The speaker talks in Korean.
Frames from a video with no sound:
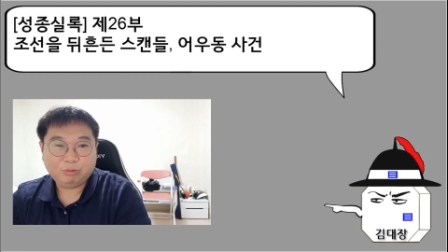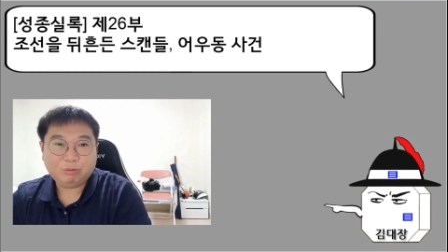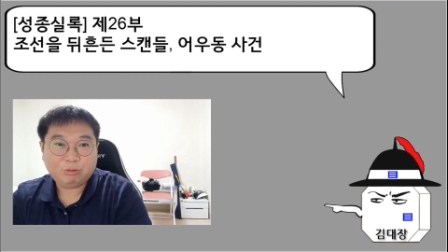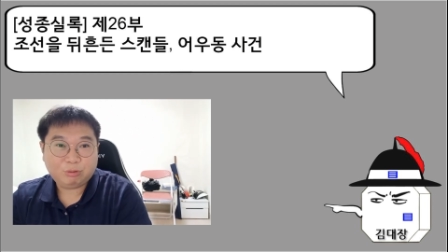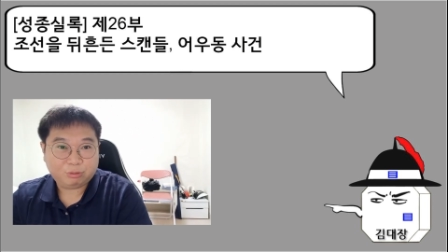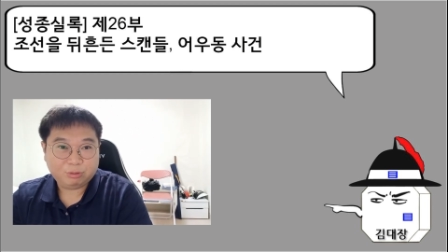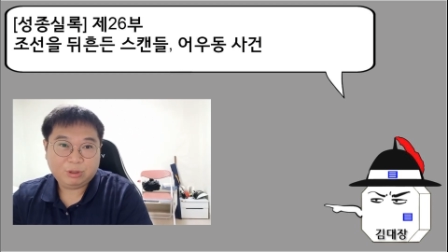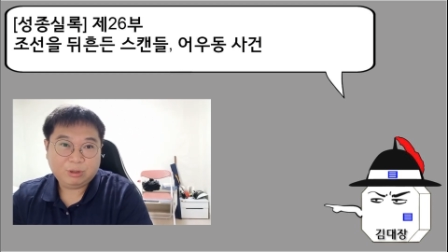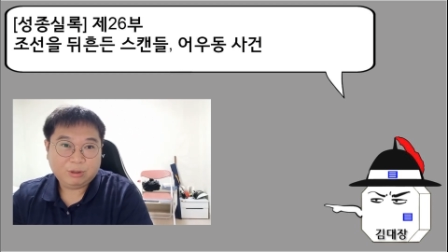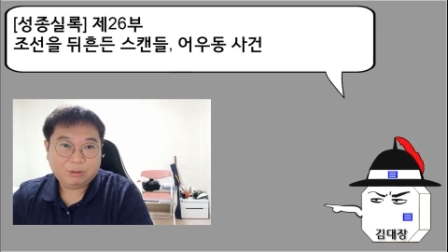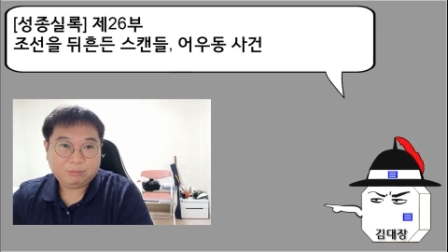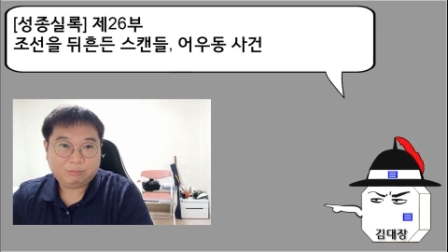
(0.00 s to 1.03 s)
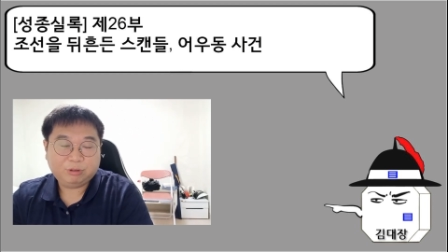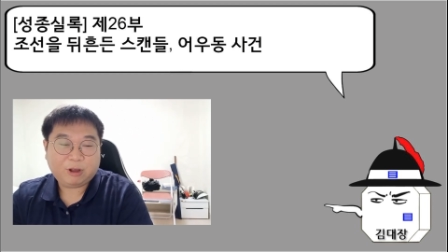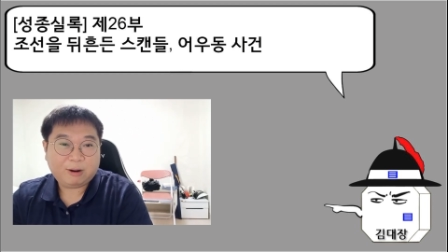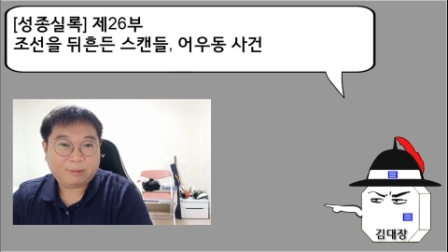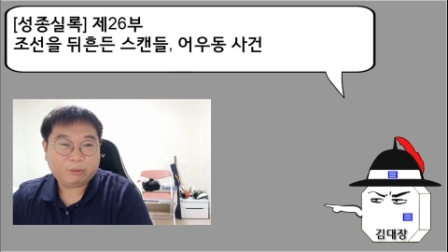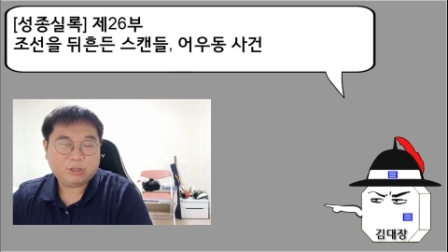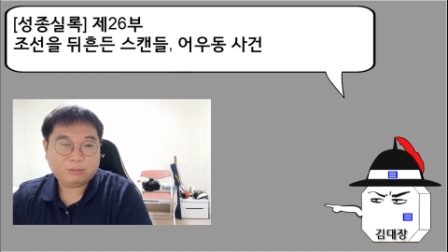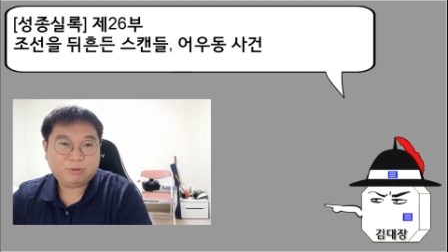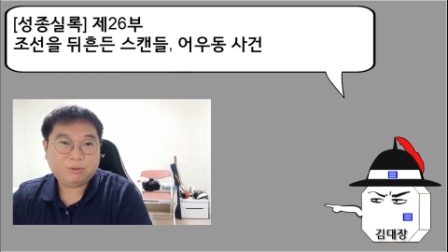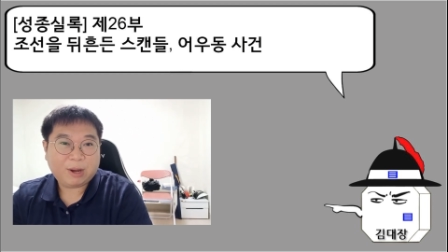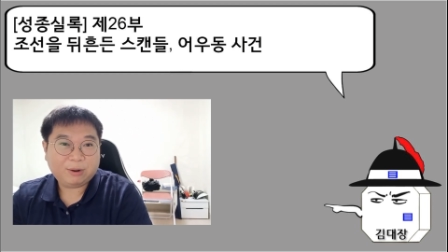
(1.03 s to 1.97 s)
누구 부탁을 받고
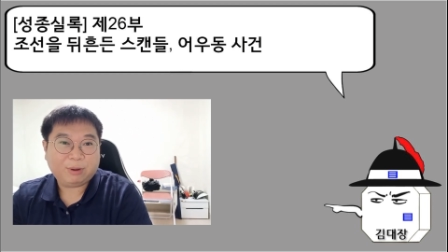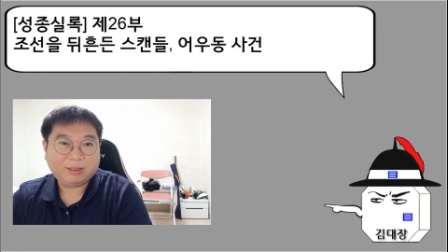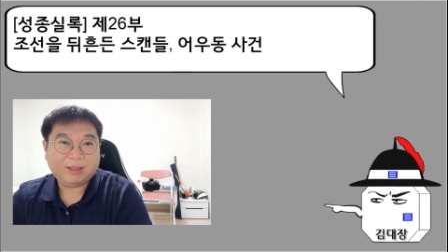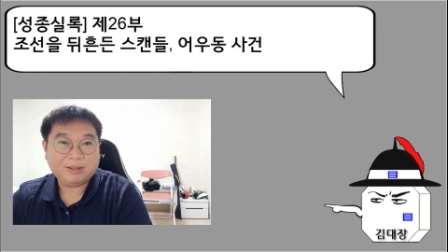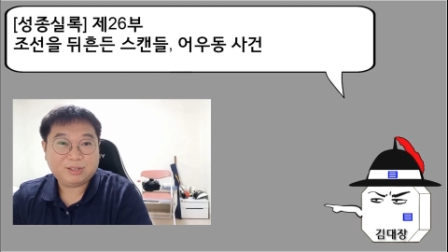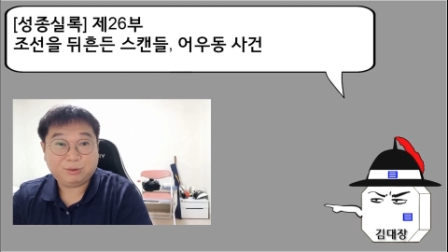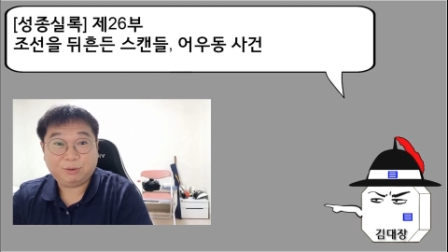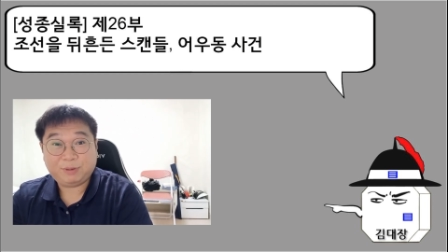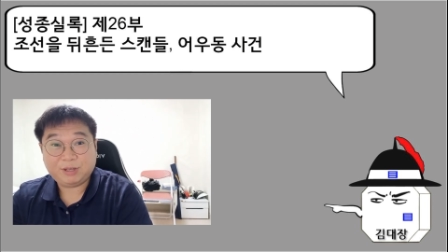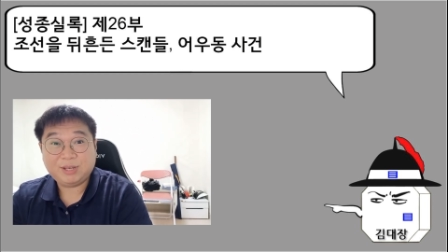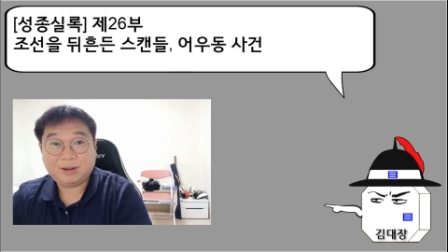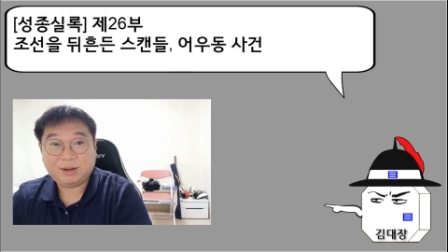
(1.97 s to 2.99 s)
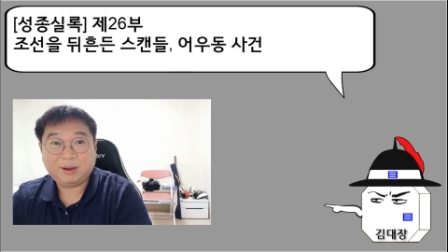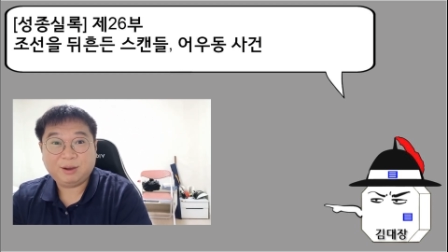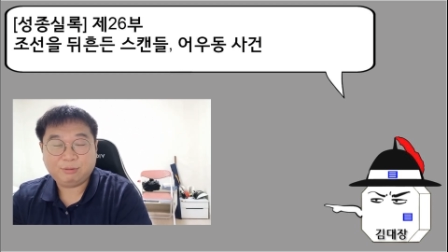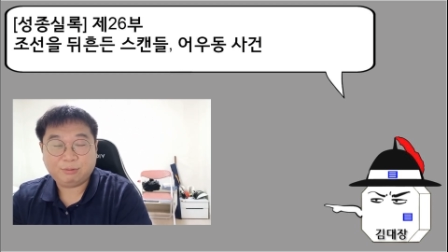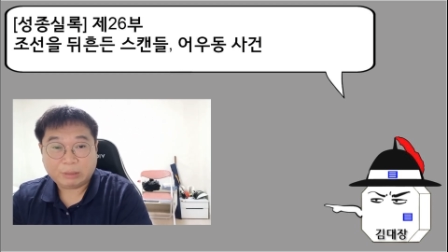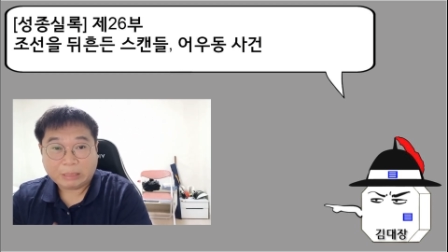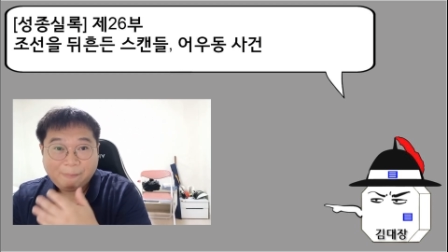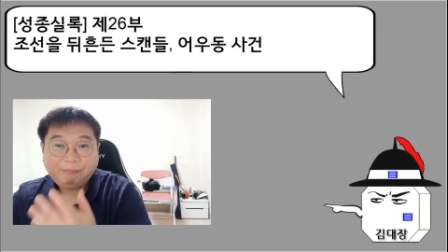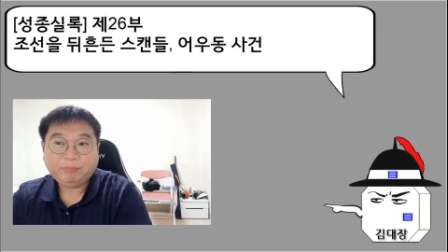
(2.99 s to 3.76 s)
심부름하러 왔다는 식으로 빙자를 해가지고